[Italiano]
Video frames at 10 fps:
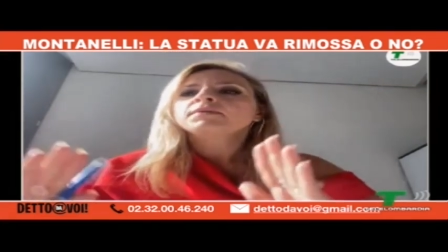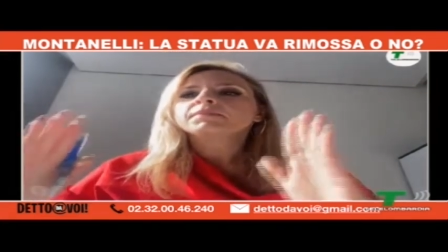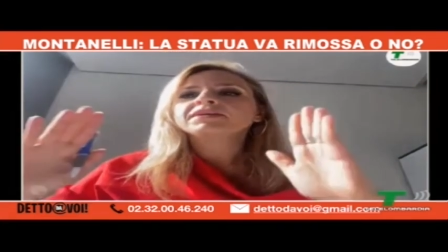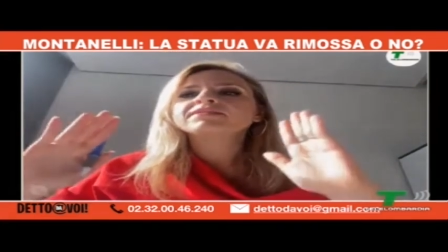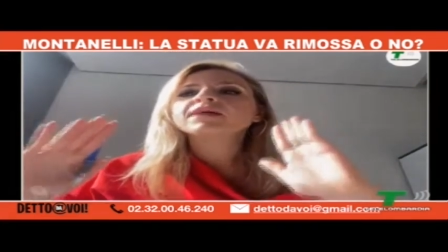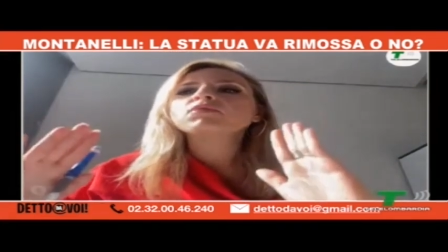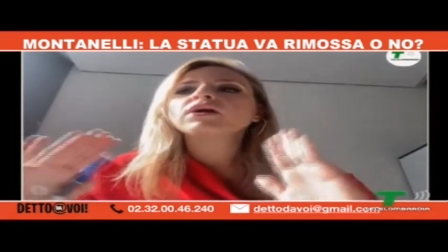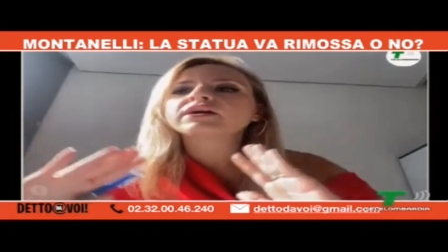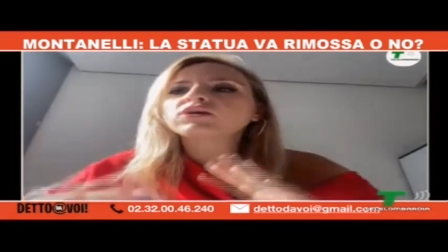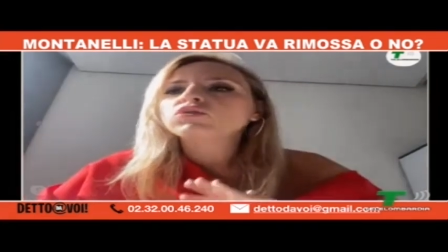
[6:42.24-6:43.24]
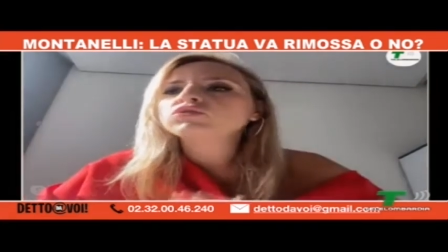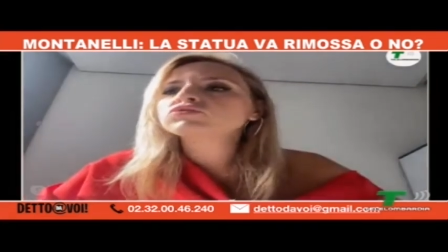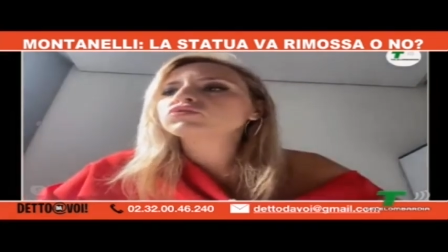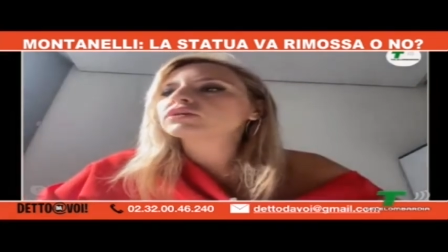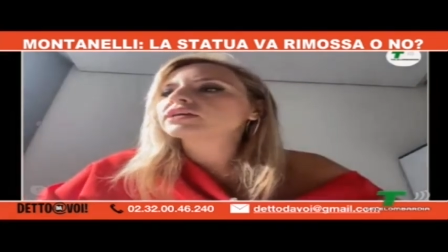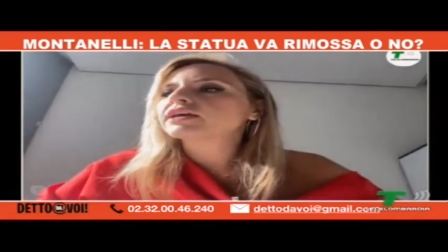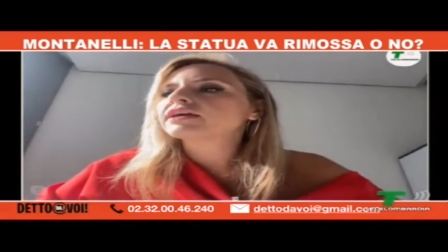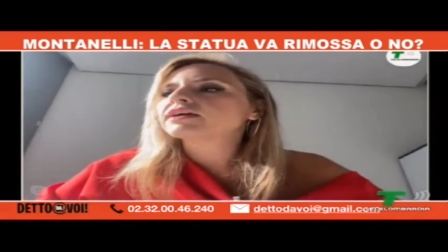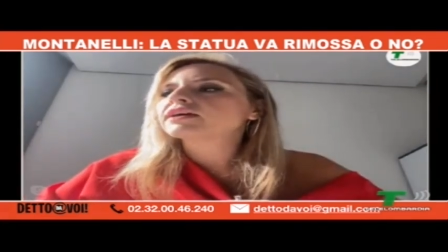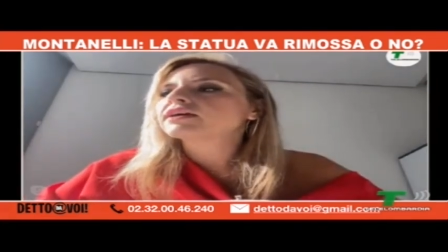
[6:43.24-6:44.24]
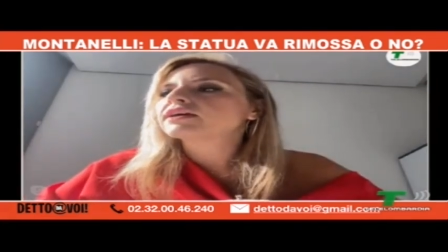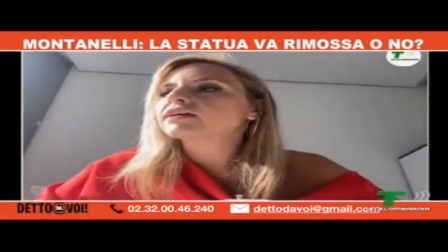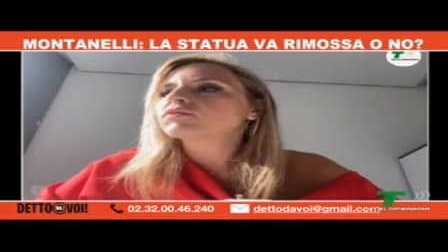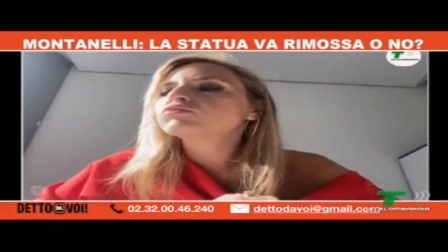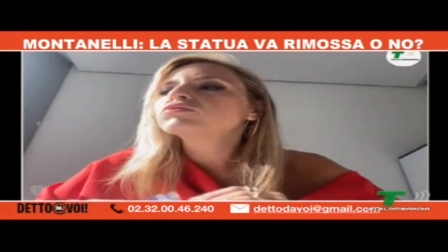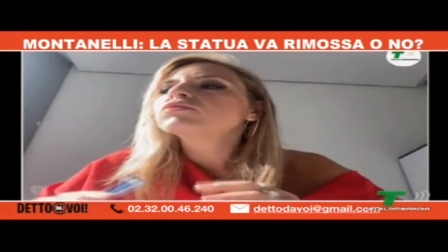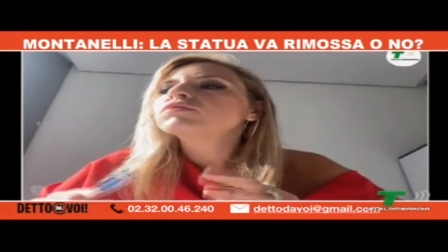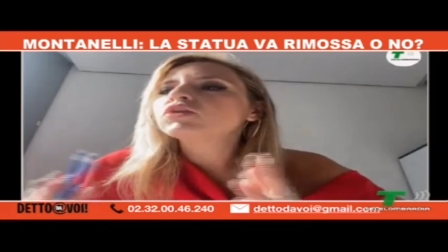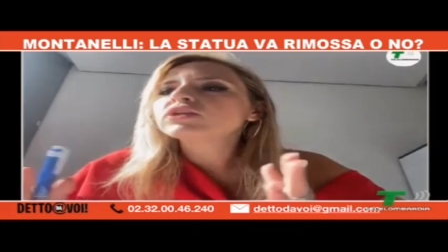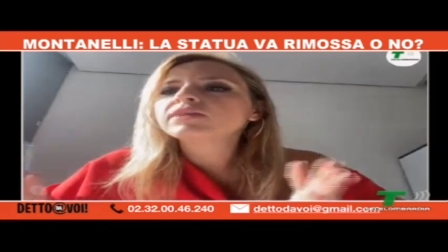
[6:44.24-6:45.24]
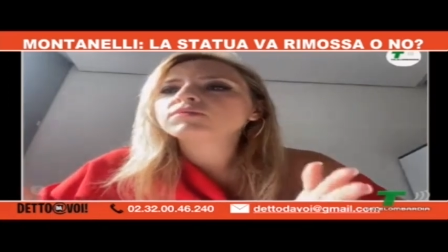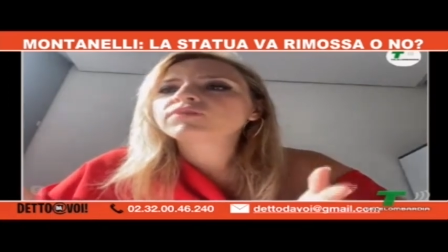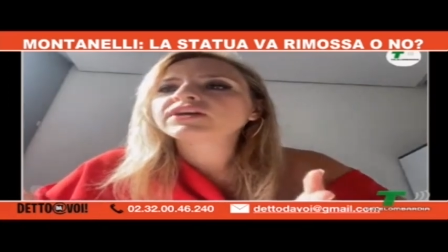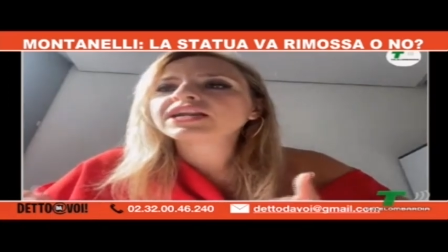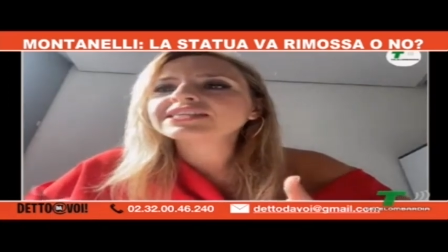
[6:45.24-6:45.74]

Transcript: mettiamo anche conto che... Eh, sì, su questo siamo d'accordo,